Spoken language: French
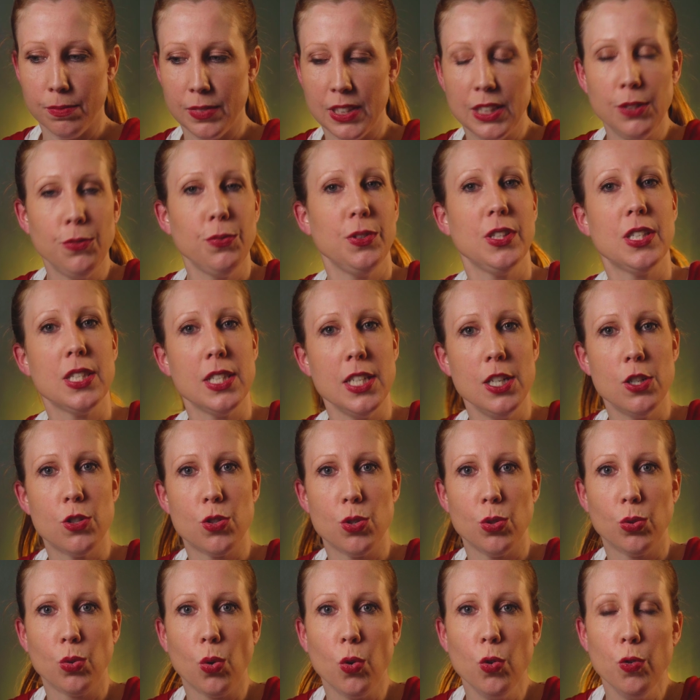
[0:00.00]
difficile,
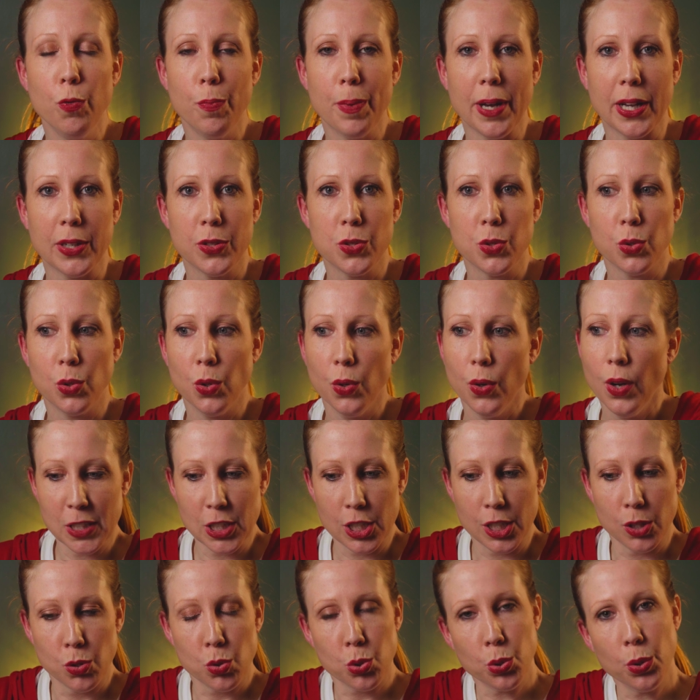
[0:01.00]
je trouve, parce que
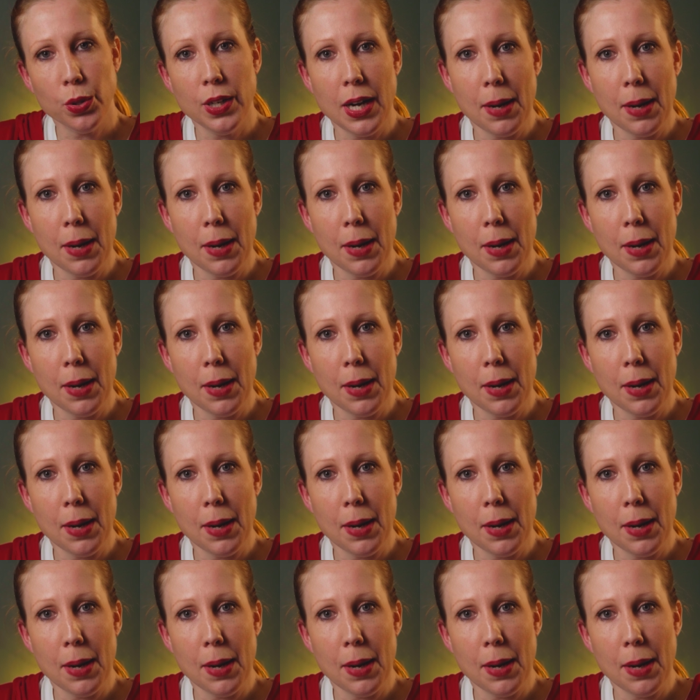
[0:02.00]
j'ai toujours